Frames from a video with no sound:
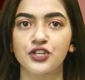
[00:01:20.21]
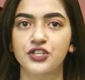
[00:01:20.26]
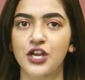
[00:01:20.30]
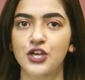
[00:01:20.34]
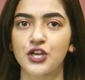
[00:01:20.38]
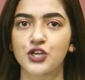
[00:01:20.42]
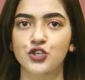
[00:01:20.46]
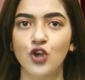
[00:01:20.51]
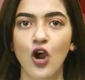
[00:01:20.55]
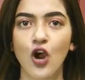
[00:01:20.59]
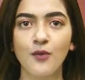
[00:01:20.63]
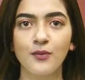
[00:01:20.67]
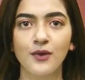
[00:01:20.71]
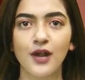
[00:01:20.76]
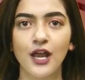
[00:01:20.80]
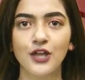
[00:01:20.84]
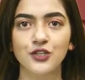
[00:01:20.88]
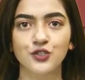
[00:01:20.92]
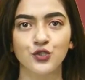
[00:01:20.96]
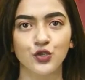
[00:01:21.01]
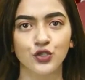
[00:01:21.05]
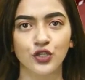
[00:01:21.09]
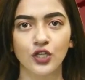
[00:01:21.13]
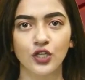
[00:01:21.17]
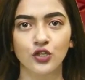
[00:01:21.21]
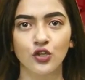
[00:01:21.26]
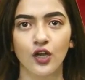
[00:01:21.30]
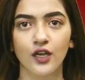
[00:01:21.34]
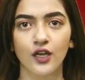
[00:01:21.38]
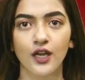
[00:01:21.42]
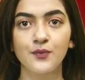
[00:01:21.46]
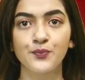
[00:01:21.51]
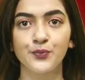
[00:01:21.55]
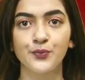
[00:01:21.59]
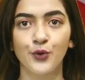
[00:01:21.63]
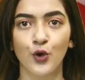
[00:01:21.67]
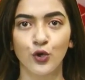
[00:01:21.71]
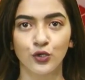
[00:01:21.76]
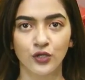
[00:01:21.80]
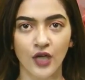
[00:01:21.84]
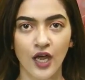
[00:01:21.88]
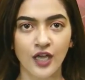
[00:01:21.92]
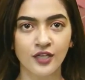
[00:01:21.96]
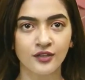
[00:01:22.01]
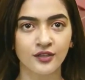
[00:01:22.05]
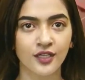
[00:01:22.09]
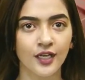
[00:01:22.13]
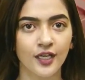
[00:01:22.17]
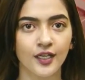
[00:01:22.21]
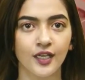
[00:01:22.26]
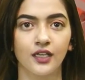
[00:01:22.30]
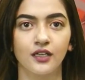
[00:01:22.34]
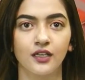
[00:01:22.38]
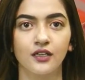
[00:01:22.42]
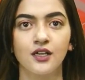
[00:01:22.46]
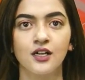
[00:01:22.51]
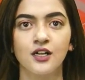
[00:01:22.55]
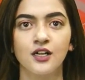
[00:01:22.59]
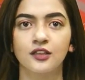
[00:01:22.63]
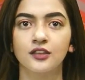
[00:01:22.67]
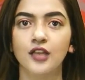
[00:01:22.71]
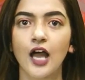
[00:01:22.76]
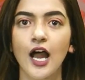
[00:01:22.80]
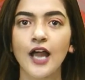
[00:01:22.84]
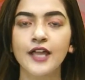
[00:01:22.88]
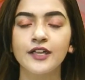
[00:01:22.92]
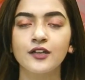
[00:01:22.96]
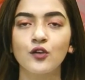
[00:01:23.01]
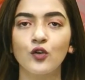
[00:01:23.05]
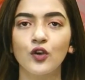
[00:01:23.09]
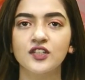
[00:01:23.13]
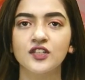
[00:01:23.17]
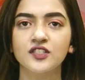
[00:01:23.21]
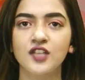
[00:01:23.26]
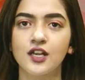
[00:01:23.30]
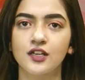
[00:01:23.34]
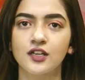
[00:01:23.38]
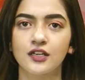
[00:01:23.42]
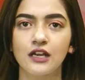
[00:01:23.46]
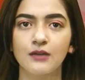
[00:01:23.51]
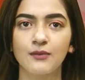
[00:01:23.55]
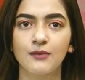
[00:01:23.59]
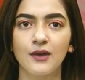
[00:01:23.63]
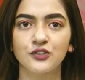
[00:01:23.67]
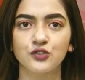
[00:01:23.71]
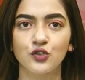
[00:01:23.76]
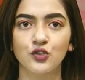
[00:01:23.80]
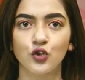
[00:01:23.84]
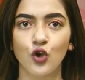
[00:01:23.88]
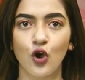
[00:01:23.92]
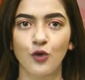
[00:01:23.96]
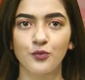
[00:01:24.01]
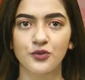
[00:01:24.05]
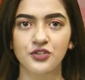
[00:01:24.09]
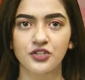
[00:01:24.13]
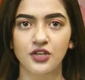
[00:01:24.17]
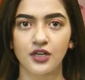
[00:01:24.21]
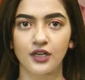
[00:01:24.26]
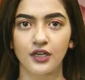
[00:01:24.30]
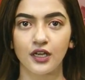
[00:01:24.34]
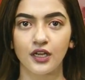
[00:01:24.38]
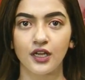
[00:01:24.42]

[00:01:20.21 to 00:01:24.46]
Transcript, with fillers: সেই সব রাজনৈতিক দলের প্রধানদেরই দায়ী করেছেন নির্বাচন কমিশন